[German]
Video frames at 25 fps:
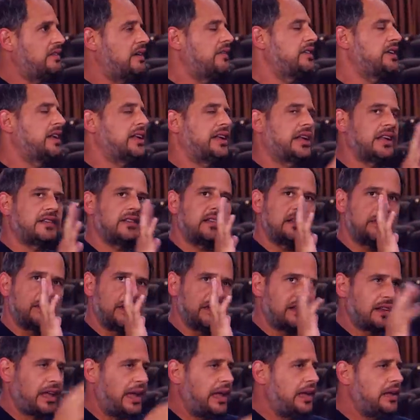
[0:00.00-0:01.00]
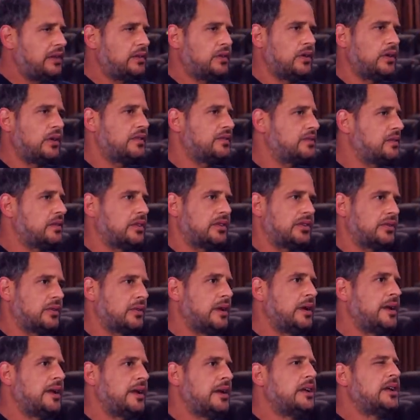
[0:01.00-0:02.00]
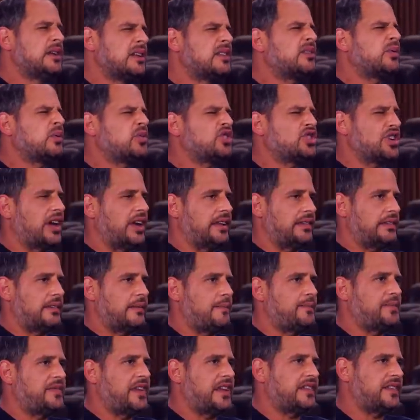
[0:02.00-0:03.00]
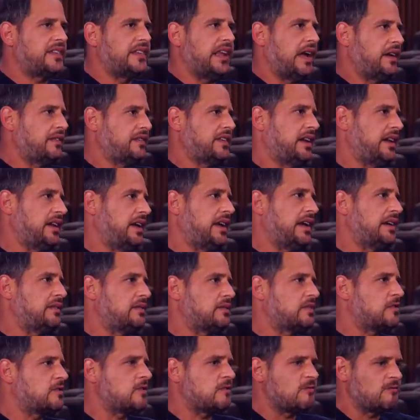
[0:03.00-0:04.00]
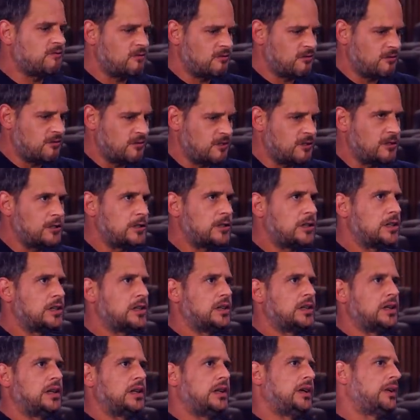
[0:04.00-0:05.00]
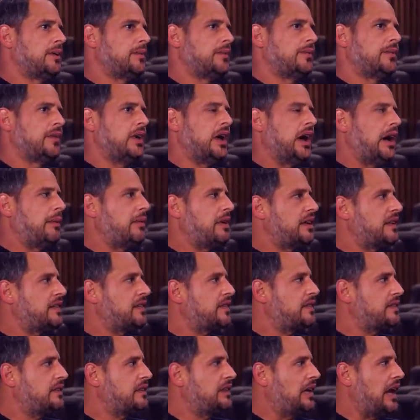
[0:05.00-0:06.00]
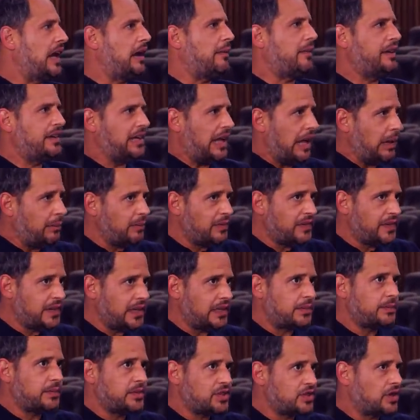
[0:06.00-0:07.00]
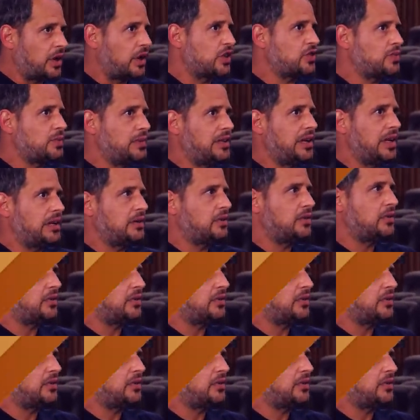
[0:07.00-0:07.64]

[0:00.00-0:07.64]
weil wir da nachts nicht mehr drehen durften und so. So ein Scheiß. Das nervt dann eher oder so. Na, aber jetzt die Arbeit am Set mit Schauspielern